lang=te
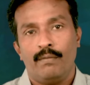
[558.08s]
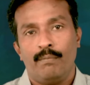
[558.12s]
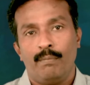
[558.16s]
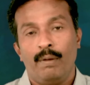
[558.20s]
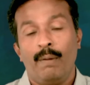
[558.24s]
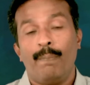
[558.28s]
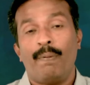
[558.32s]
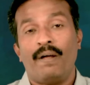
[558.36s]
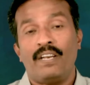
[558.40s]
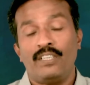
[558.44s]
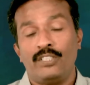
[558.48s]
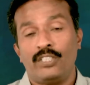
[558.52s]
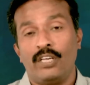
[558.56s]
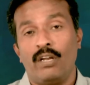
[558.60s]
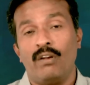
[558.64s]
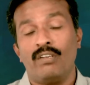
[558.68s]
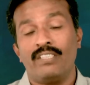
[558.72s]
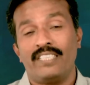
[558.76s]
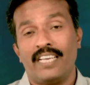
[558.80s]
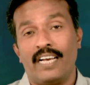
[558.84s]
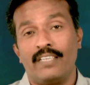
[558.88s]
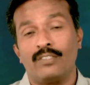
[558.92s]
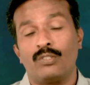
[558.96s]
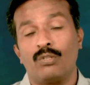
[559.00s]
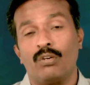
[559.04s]
మీ పరిశీలన
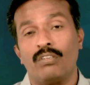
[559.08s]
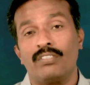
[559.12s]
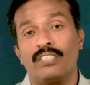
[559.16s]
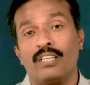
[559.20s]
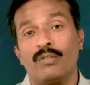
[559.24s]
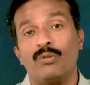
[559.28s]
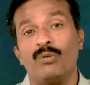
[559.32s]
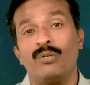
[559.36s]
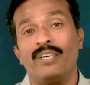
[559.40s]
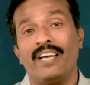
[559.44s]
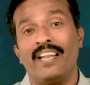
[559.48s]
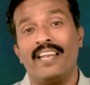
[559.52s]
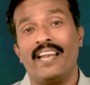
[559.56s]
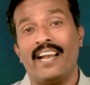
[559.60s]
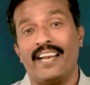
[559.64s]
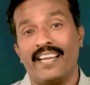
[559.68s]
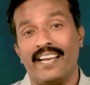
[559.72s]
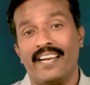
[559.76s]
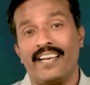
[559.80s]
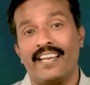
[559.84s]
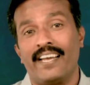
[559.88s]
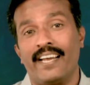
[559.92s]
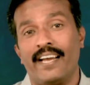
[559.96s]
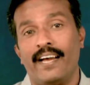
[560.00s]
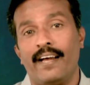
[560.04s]
శాస్త్రం చదువుకెళ్ళి
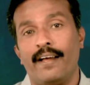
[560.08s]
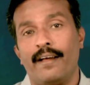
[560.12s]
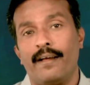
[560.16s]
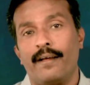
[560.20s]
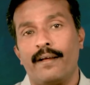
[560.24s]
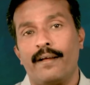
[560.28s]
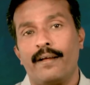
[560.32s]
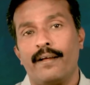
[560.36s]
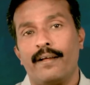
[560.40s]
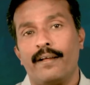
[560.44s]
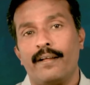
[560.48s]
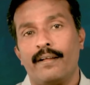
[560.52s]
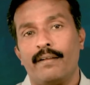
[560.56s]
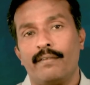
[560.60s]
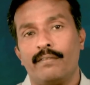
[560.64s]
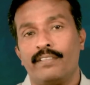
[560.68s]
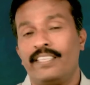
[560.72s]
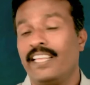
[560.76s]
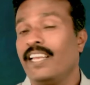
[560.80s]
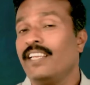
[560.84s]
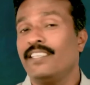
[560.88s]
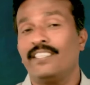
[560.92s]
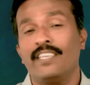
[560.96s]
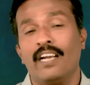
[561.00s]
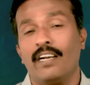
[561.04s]
అడగండి అయ్యా
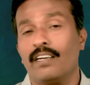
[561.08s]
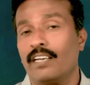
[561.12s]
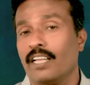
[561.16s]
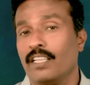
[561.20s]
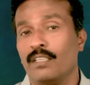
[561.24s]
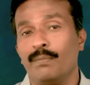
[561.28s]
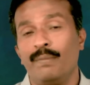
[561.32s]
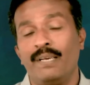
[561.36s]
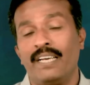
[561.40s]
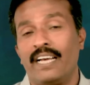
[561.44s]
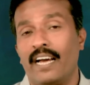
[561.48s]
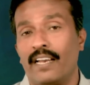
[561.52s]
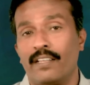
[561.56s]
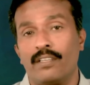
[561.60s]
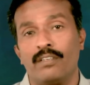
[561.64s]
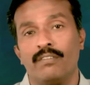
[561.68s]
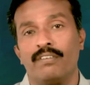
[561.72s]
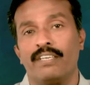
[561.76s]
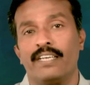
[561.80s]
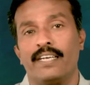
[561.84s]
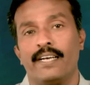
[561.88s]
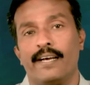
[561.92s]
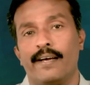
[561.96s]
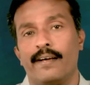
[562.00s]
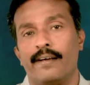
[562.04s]
తెలిసినట్లేదు మీకు అర్థం
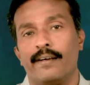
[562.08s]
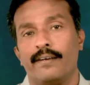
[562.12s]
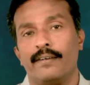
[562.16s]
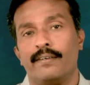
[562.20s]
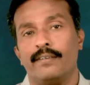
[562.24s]
ఇంకా